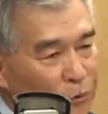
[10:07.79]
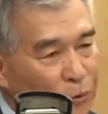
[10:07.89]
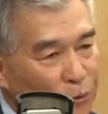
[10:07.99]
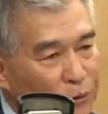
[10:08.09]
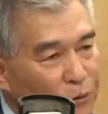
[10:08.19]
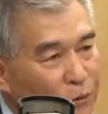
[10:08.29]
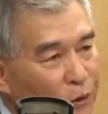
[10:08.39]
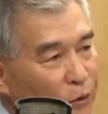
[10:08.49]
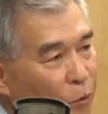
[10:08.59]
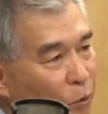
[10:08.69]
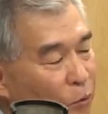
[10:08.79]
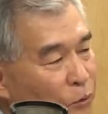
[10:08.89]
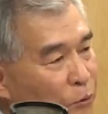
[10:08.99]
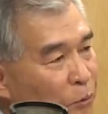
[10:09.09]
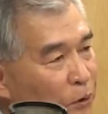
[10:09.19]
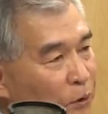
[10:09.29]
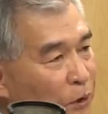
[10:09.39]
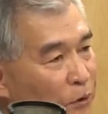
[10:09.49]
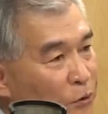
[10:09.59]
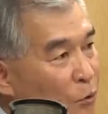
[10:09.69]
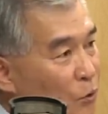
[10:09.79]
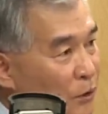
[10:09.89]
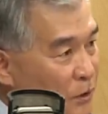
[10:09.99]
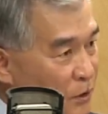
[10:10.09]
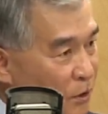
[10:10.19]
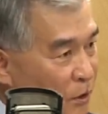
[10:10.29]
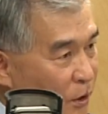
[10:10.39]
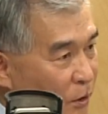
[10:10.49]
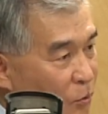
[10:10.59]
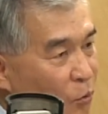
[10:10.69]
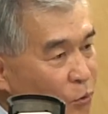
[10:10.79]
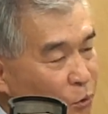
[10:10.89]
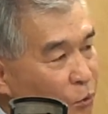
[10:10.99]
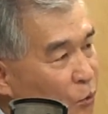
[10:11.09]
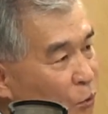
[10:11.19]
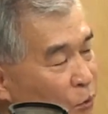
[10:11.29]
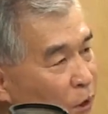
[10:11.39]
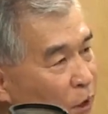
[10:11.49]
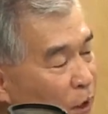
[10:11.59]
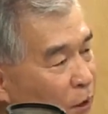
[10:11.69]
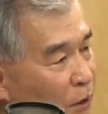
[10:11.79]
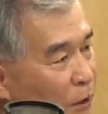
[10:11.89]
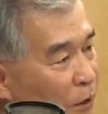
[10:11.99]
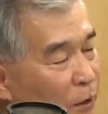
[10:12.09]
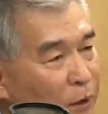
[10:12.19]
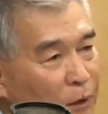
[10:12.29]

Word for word: 서울시 의회도 집행기관인 서울시청과 또 서울교육청과 함께